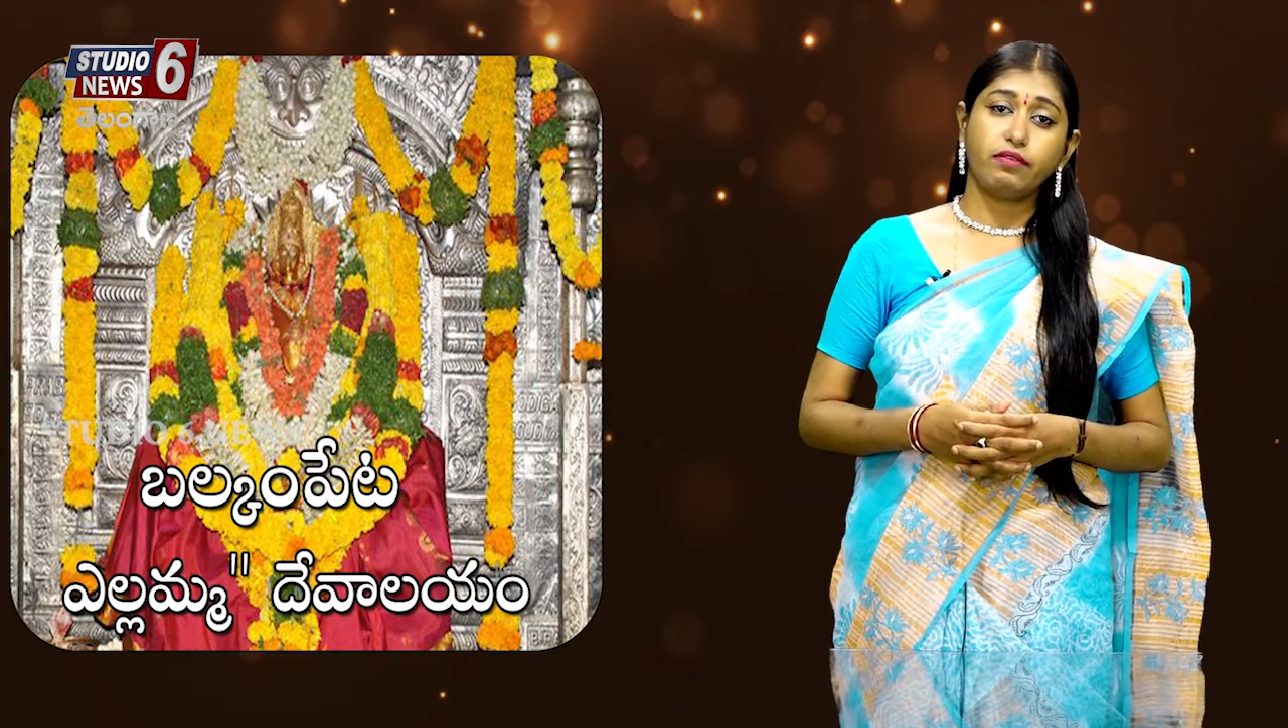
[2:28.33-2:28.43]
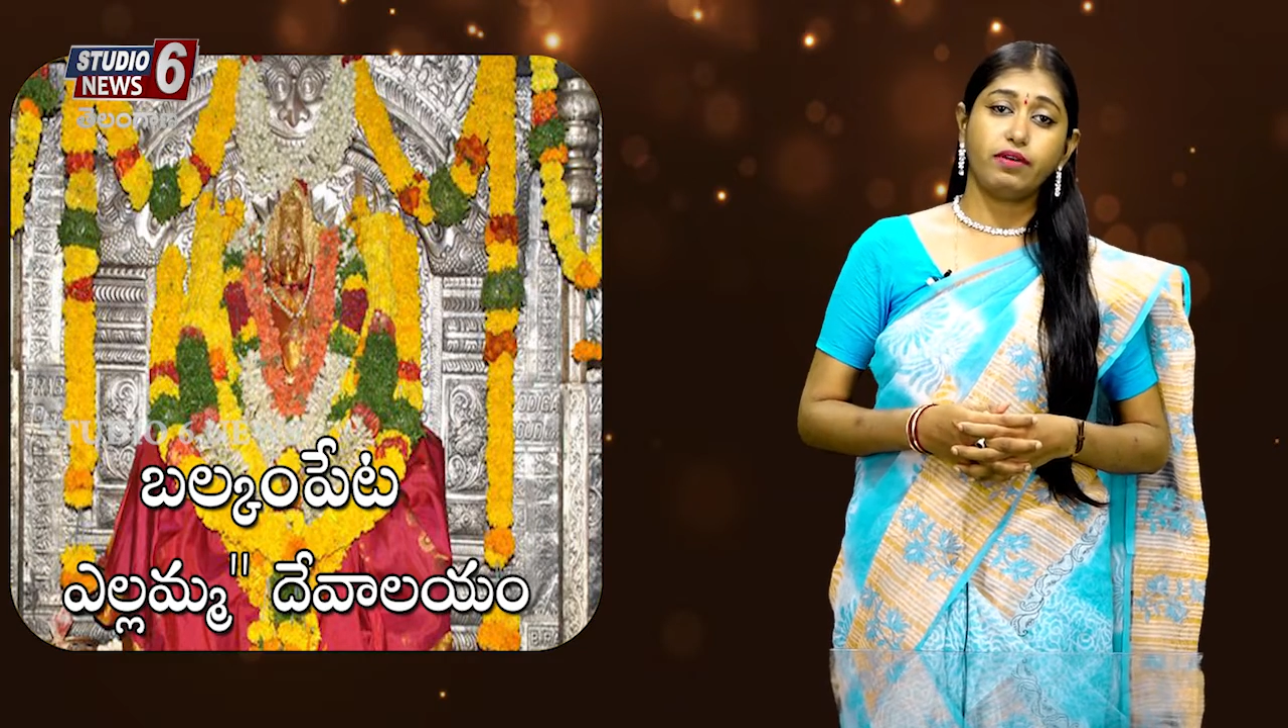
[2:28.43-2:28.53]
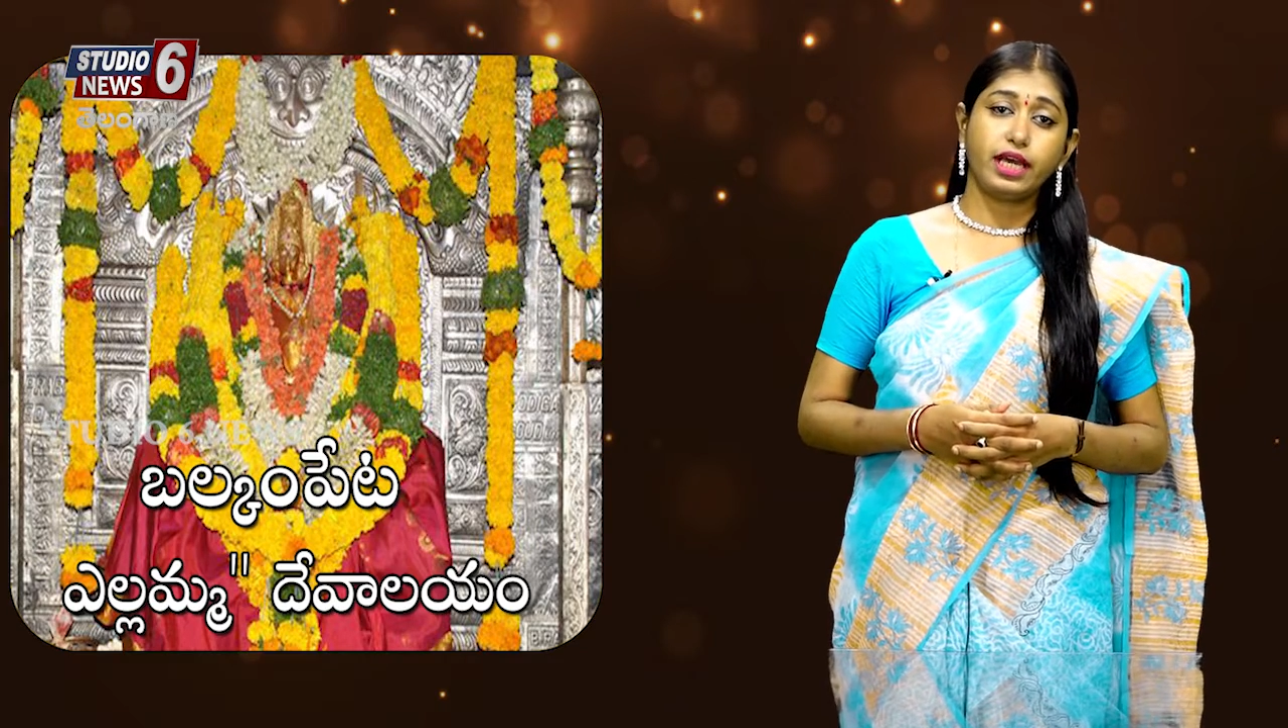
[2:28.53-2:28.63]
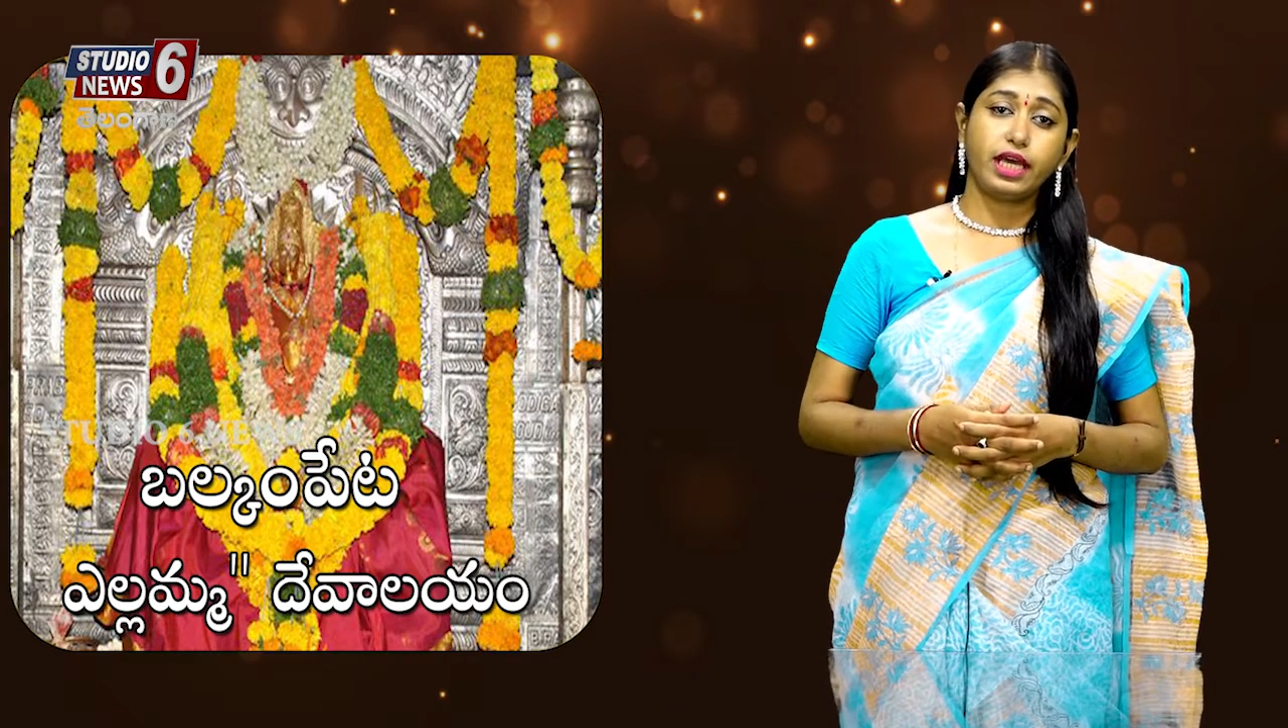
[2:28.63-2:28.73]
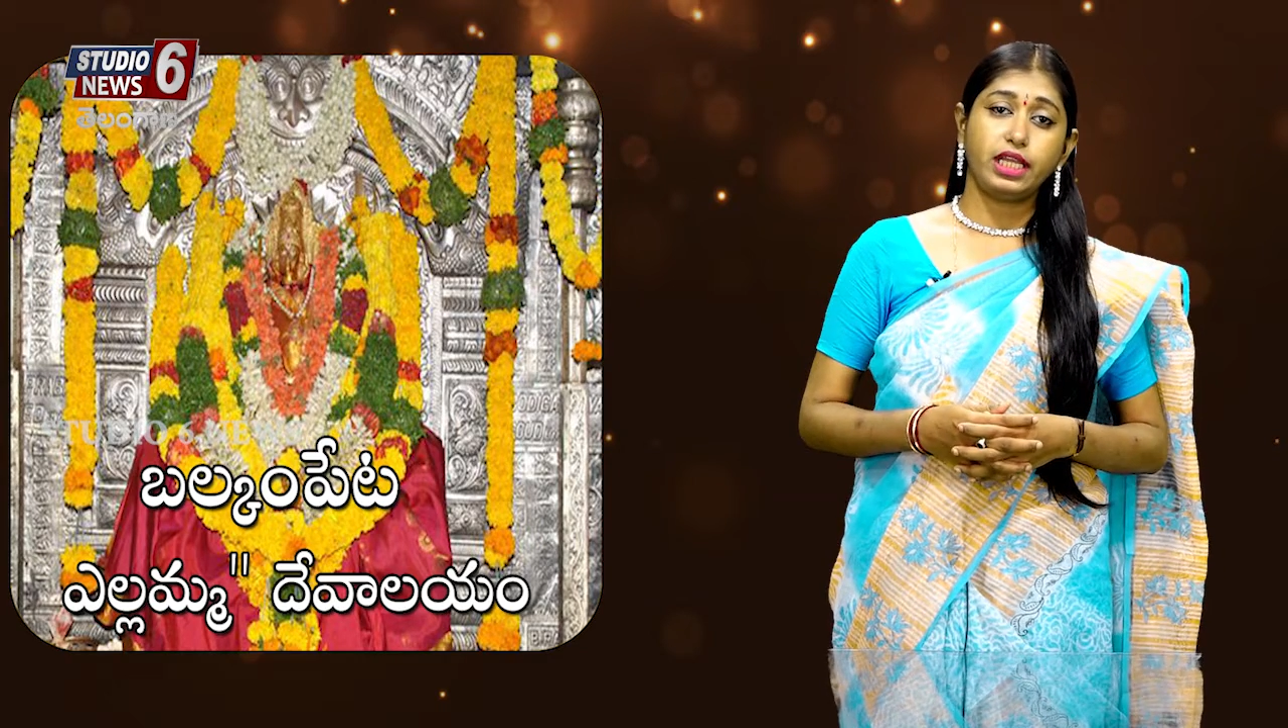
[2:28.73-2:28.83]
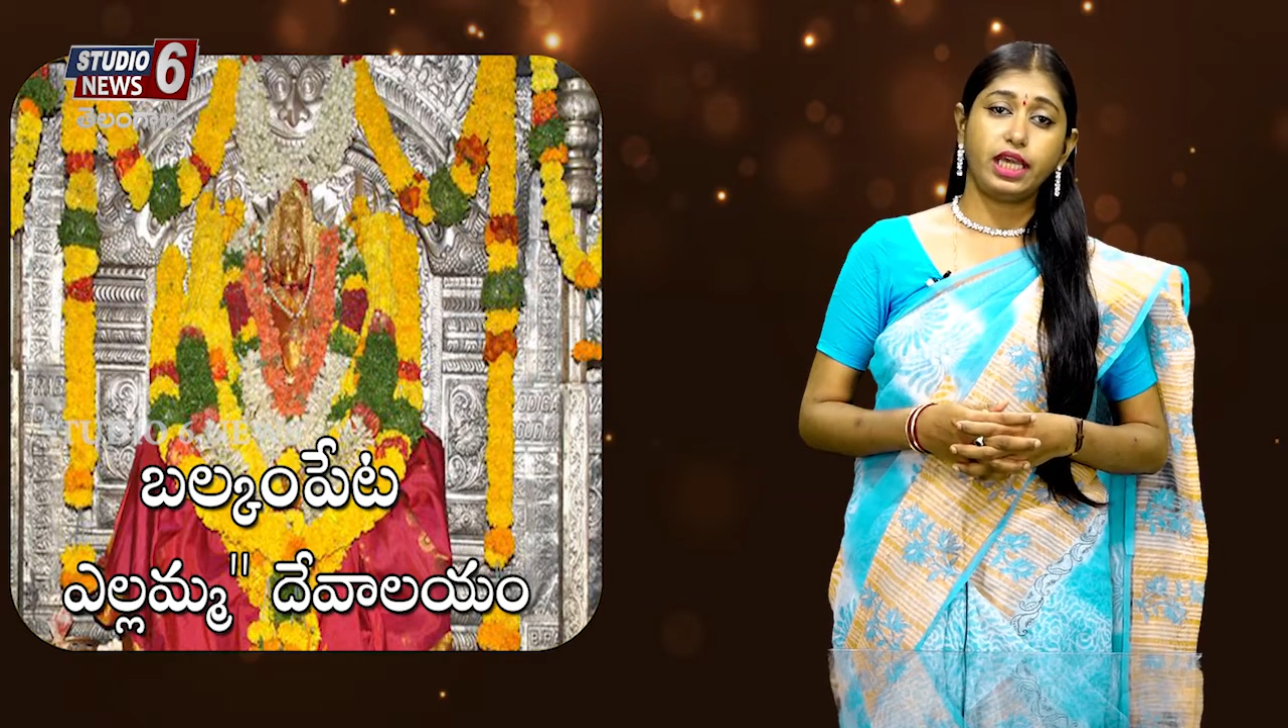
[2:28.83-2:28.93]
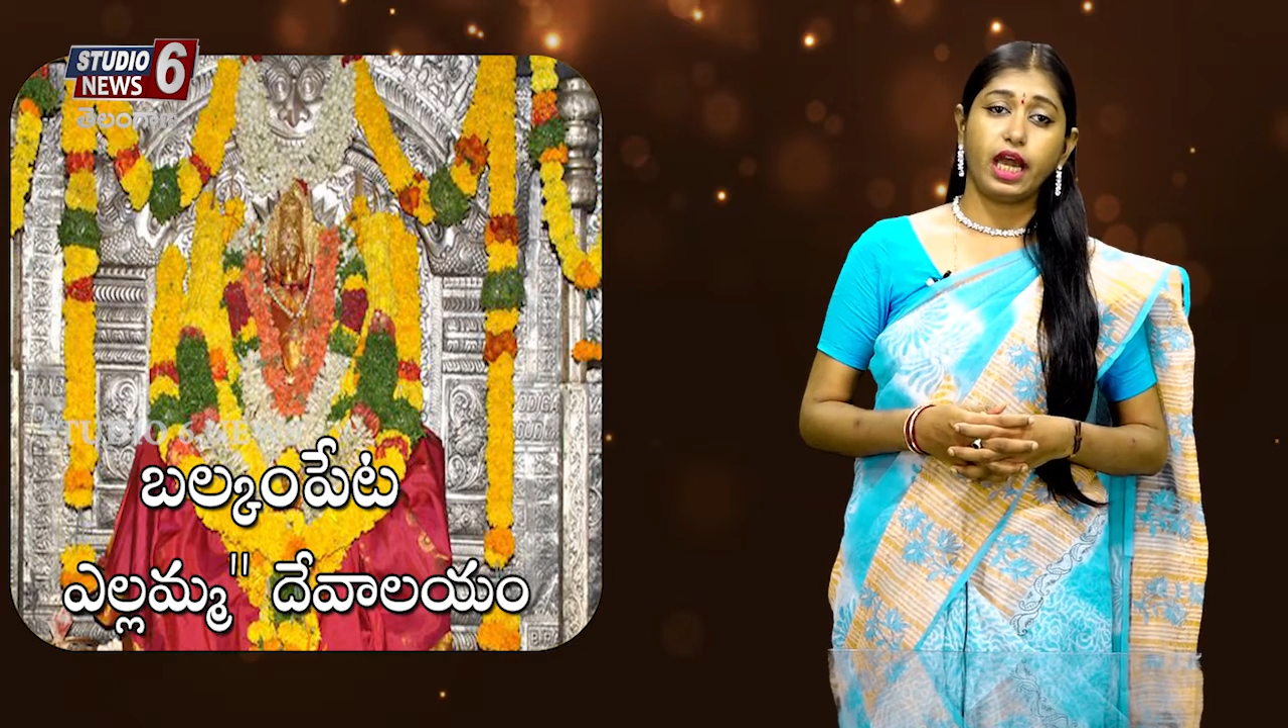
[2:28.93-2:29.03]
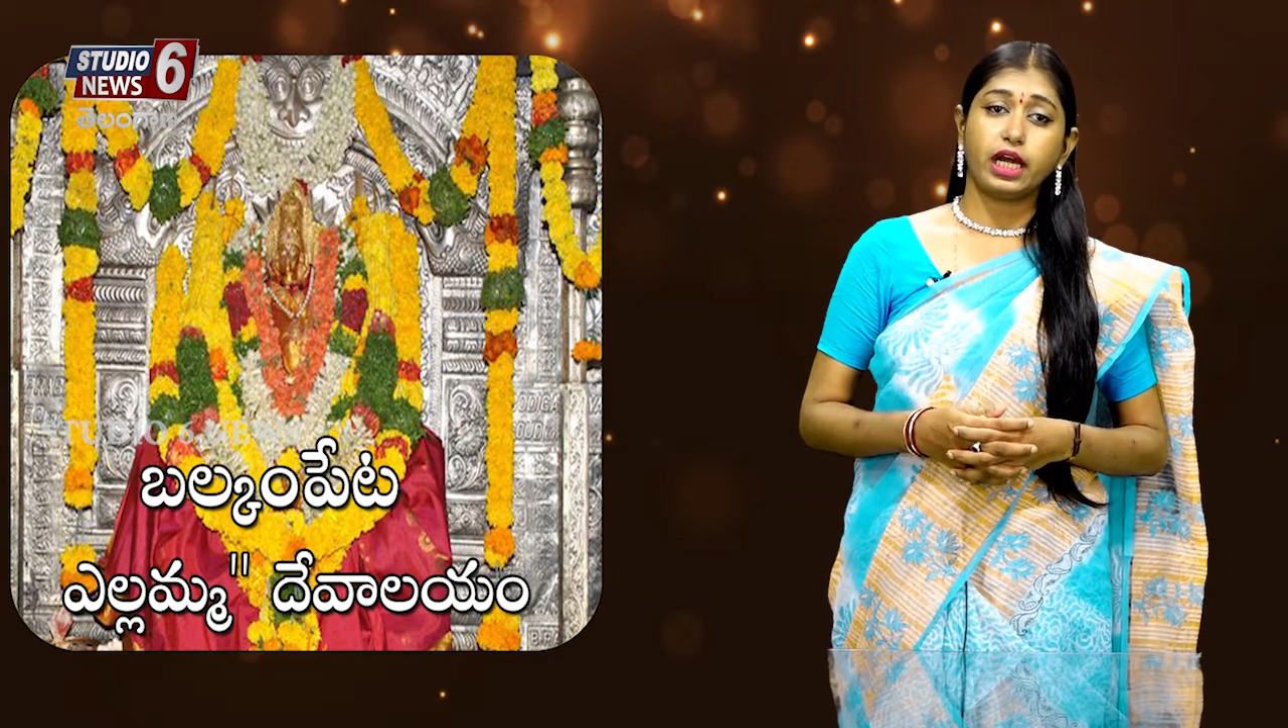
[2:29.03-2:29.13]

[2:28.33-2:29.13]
తవ్వగానే